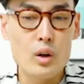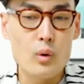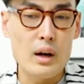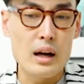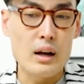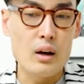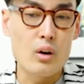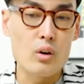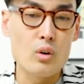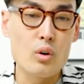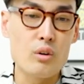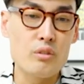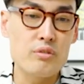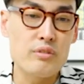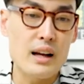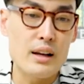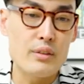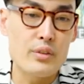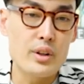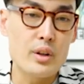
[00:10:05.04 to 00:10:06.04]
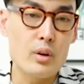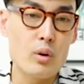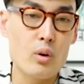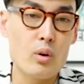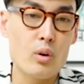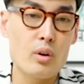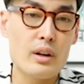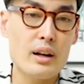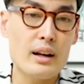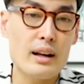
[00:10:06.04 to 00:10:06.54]
ระวังของโลไฟวิดีโอ
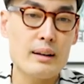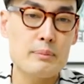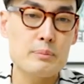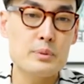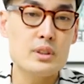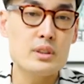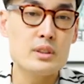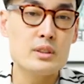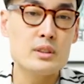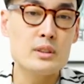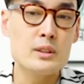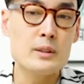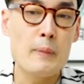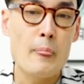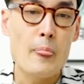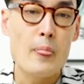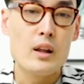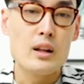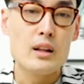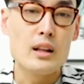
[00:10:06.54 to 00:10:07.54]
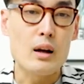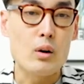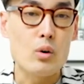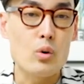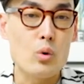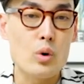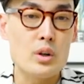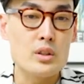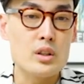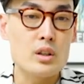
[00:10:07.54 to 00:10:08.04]
นะครับคือเรา
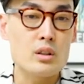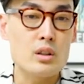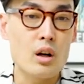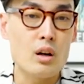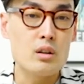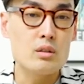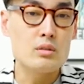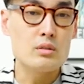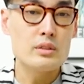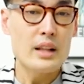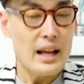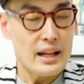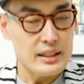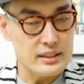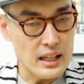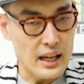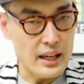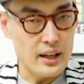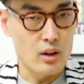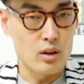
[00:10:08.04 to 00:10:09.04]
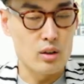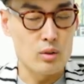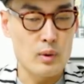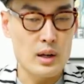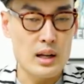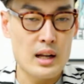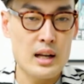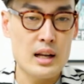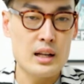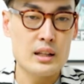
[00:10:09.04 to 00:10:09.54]
ควรจะต้องแน่ใจก่อน
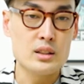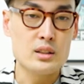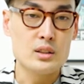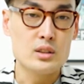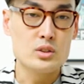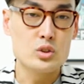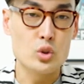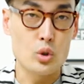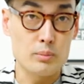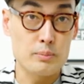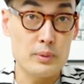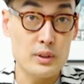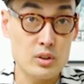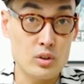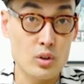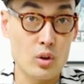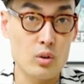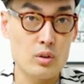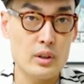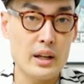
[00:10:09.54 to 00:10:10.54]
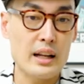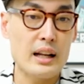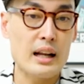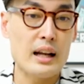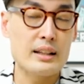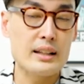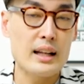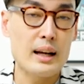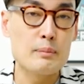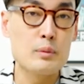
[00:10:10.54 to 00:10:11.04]
ว่า จุดประสงค์ในกา
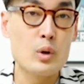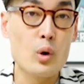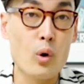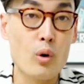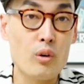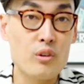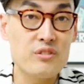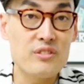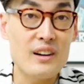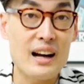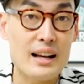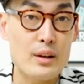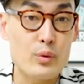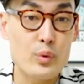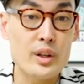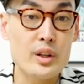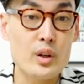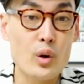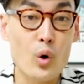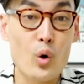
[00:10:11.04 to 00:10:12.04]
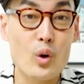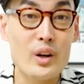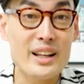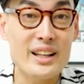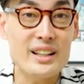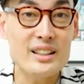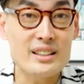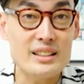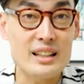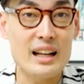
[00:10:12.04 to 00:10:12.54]
รทำโลไฟวิดีโอนี้
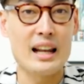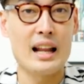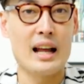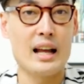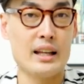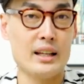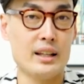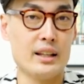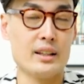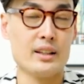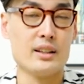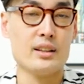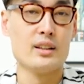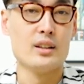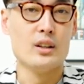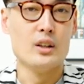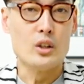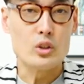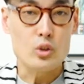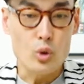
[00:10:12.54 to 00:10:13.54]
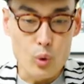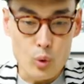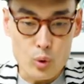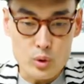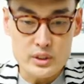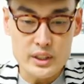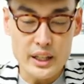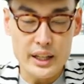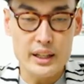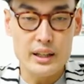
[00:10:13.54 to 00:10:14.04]
คืออะไรถูก
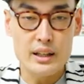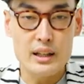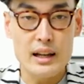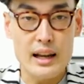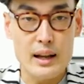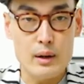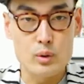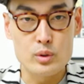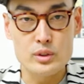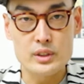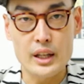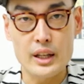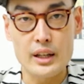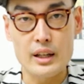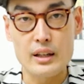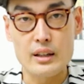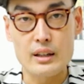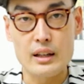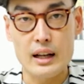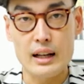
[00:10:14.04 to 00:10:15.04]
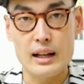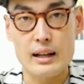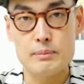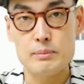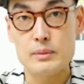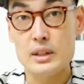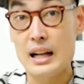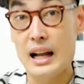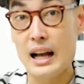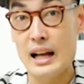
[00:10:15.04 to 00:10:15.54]
จริง เร็วจริงนะครับ
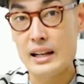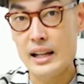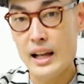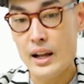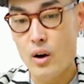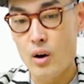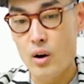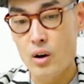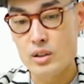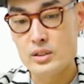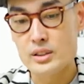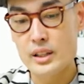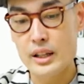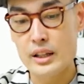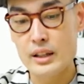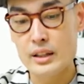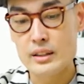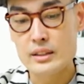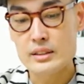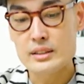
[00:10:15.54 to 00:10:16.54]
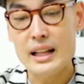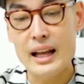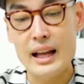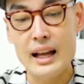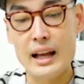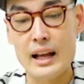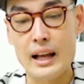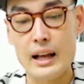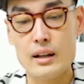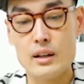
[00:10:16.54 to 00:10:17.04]
งานได้ออกจริง แต่
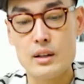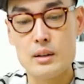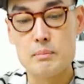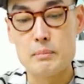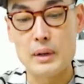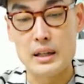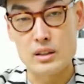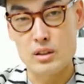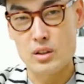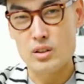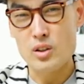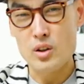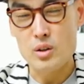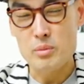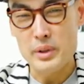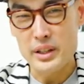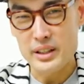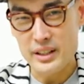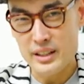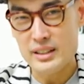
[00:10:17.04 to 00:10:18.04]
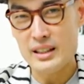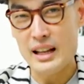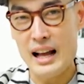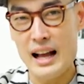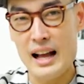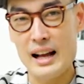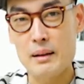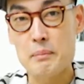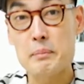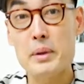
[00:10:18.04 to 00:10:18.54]
มันก็ต้องมีทิศ
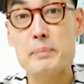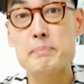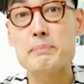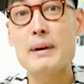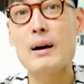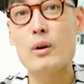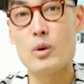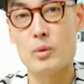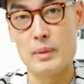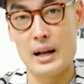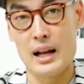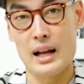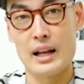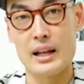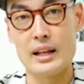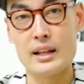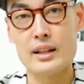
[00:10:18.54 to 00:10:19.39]
ทางมีเป้าหมาย